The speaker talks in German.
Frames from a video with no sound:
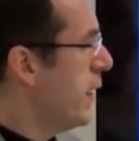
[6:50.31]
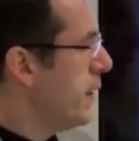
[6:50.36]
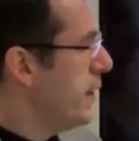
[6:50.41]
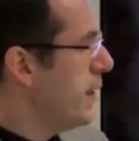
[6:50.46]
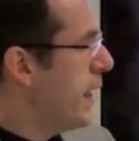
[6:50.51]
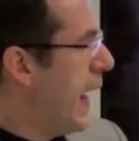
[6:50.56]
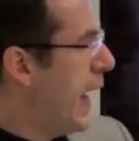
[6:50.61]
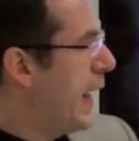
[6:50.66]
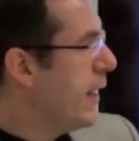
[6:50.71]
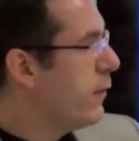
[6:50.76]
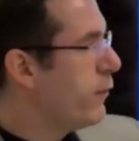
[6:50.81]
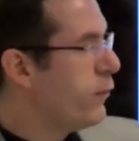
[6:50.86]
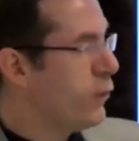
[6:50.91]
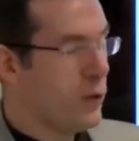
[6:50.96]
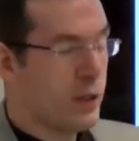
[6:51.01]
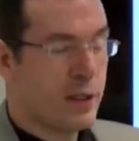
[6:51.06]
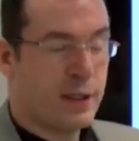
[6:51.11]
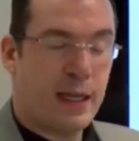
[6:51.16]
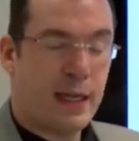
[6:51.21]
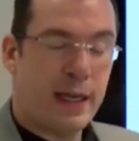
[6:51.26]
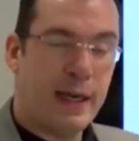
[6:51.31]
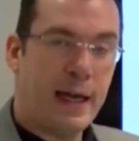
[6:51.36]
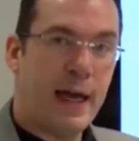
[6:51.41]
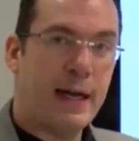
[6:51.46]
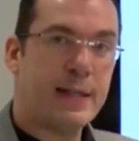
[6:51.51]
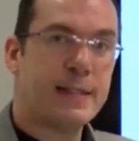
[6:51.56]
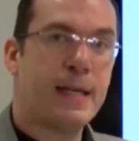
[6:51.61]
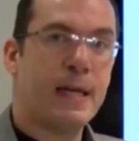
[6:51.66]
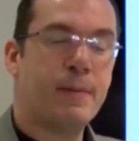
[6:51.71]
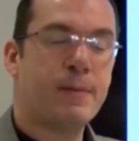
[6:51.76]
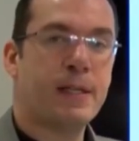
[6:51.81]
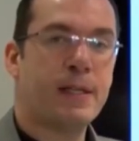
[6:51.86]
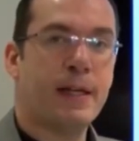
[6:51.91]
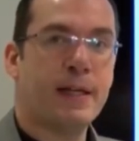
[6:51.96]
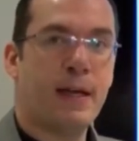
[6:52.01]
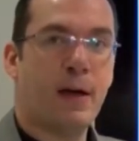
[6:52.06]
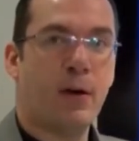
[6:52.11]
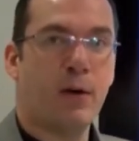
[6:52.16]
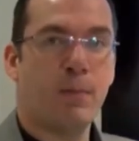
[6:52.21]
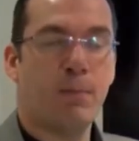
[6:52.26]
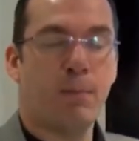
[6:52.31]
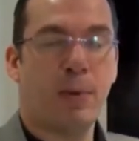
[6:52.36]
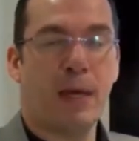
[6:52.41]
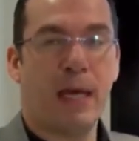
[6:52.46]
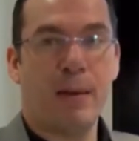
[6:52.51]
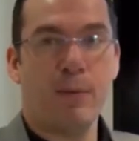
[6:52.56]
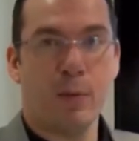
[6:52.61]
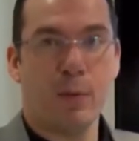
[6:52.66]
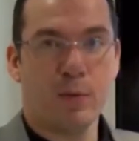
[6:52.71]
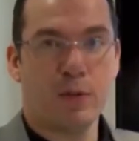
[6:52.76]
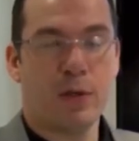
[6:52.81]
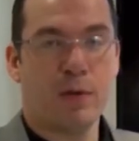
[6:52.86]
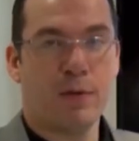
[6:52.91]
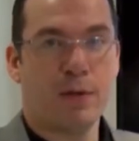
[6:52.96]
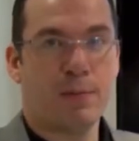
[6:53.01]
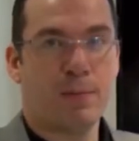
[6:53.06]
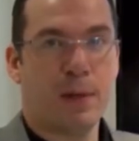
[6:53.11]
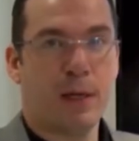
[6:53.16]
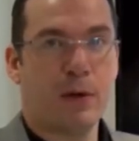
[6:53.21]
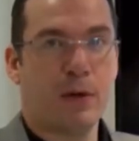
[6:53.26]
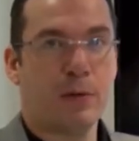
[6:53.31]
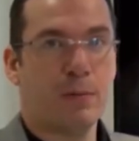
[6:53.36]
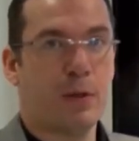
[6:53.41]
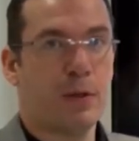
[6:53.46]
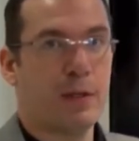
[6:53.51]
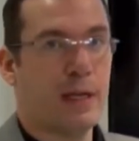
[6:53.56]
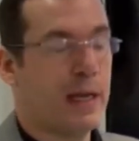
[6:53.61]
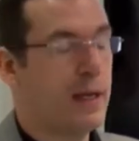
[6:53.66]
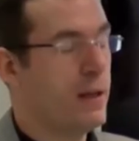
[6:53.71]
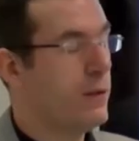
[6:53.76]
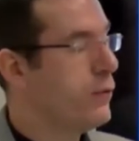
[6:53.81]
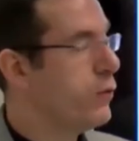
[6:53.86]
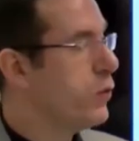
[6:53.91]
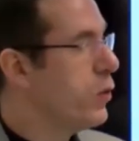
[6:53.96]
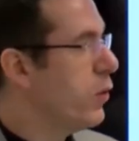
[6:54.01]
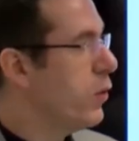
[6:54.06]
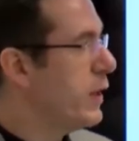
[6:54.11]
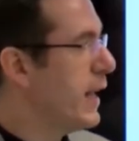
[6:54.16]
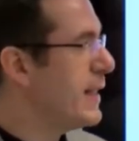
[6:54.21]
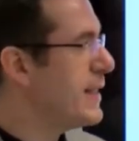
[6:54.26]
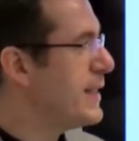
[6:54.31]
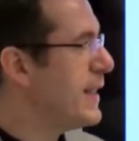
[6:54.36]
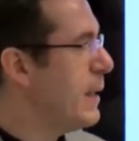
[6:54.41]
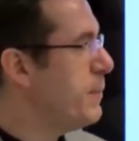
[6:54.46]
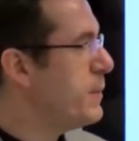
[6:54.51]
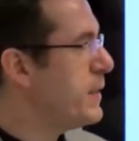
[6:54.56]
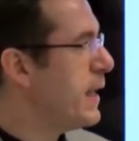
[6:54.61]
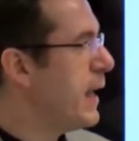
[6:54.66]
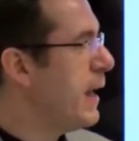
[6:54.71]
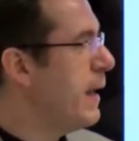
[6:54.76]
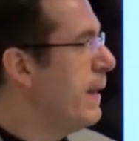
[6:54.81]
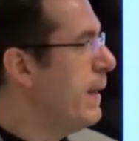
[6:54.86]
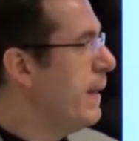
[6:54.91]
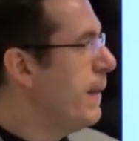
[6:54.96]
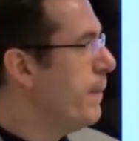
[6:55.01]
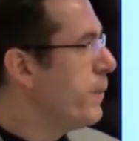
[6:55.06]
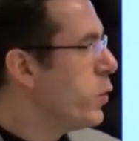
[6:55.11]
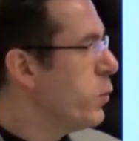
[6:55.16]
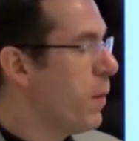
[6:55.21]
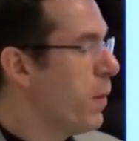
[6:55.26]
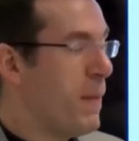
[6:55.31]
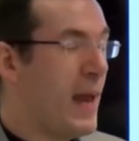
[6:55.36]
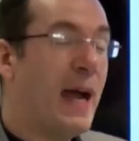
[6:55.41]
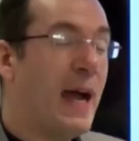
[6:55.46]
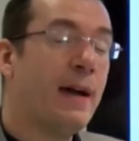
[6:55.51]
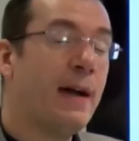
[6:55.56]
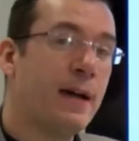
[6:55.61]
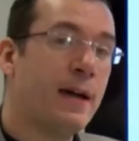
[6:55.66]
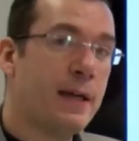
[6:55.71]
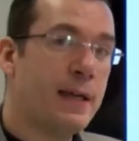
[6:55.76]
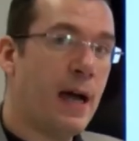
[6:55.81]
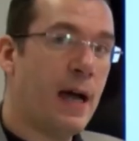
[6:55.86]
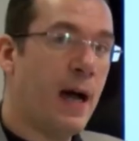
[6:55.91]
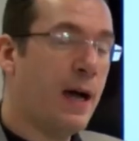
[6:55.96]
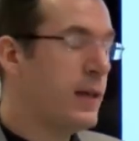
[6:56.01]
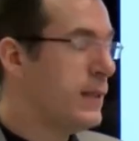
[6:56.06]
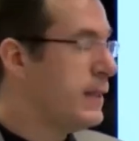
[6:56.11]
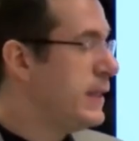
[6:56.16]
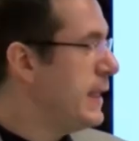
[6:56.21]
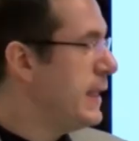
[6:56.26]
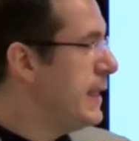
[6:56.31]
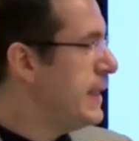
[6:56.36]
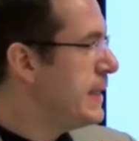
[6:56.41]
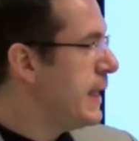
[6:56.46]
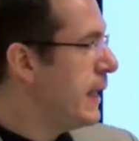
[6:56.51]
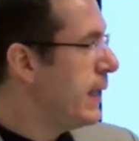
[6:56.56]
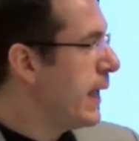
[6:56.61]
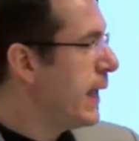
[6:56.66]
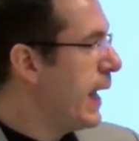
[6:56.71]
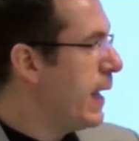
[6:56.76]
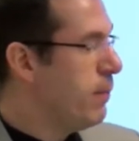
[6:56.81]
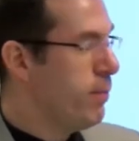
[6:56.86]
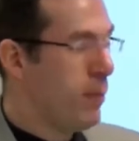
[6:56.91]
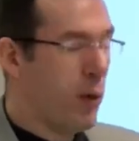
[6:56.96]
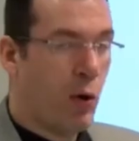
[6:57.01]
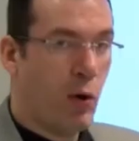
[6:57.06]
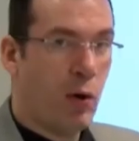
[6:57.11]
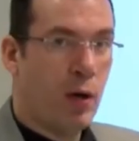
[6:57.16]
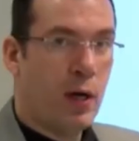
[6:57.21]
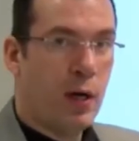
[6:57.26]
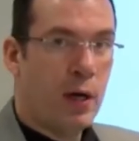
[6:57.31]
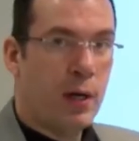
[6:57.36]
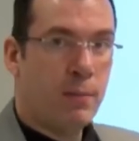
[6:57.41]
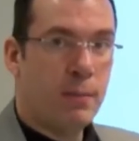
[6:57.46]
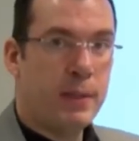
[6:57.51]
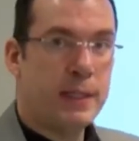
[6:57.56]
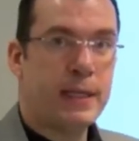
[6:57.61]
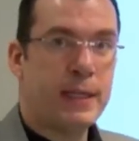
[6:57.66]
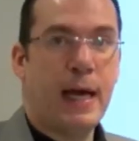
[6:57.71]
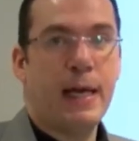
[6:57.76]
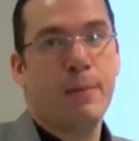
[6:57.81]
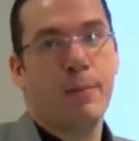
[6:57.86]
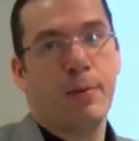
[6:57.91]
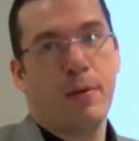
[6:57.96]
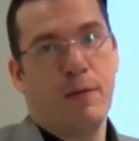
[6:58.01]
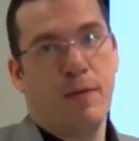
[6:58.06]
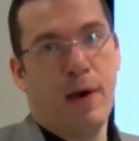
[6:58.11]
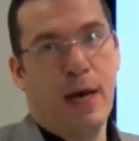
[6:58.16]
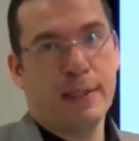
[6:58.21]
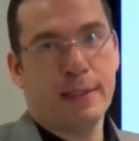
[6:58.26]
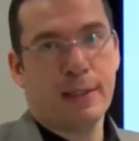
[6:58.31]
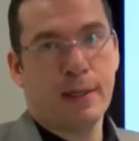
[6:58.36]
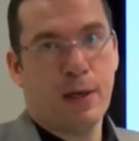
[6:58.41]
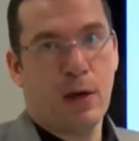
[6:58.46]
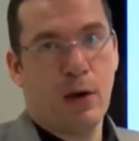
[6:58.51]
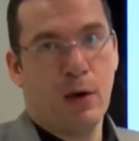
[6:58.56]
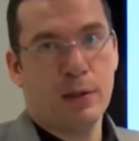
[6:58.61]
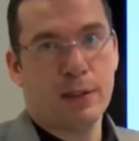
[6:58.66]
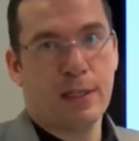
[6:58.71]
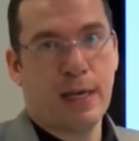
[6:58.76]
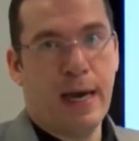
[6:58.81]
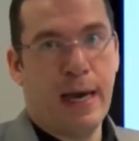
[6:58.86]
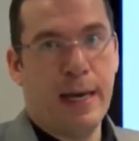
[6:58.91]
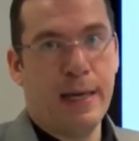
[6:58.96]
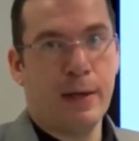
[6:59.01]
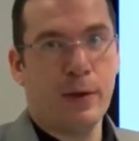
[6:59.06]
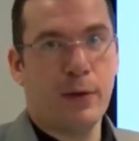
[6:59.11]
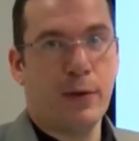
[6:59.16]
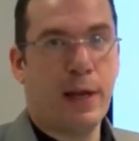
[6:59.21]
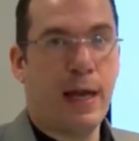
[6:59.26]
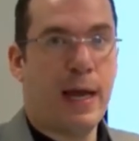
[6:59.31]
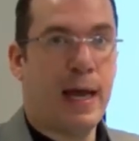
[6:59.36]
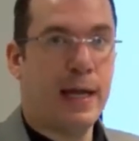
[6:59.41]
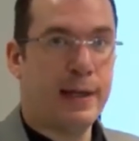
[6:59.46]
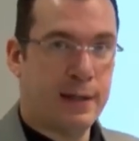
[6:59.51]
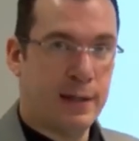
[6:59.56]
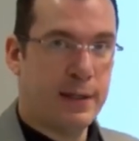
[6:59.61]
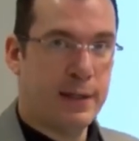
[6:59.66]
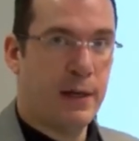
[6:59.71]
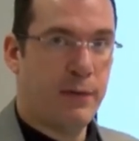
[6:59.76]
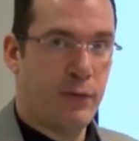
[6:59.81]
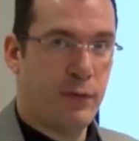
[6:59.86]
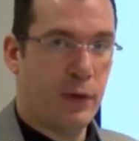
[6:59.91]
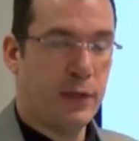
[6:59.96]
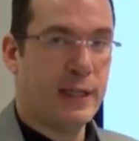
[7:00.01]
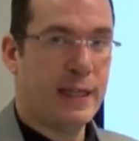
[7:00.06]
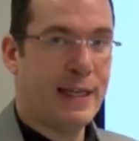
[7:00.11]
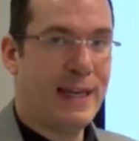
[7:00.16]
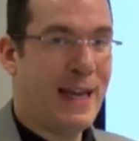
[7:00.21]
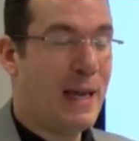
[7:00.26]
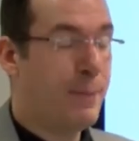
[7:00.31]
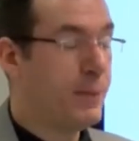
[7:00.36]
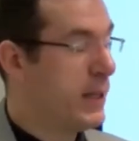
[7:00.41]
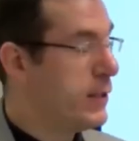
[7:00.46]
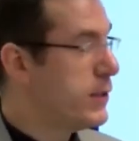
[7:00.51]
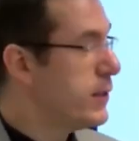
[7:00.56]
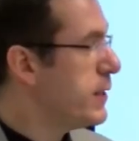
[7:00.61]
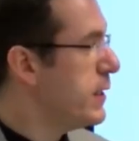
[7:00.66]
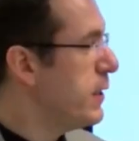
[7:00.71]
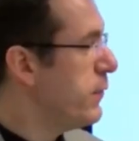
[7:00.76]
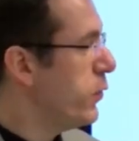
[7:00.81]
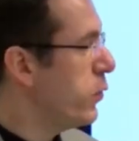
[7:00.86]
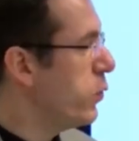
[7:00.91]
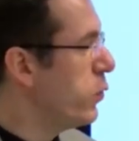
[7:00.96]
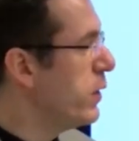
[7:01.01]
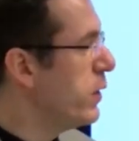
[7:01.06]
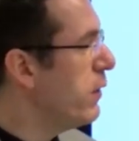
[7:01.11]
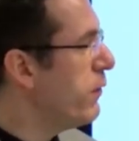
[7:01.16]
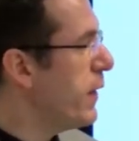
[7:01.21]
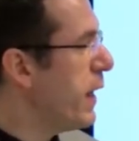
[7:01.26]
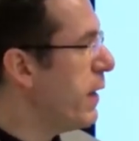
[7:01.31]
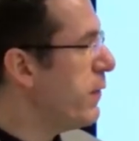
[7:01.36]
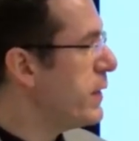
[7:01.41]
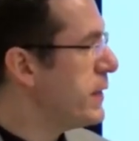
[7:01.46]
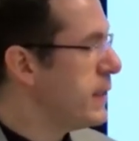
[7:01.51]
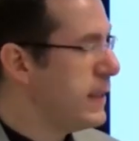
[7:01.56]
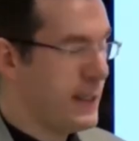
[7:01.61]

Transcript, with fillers: hier eingeführt, denn er selbst hatte ja auch einen Premium-Service bei Gottmar Trader früher und hat selbst ja über mehrere Jahre diesen Rainbow mit einem Privataccount gehandelt und er hat davon gelebt. Also es ist nicht von ungefähr, was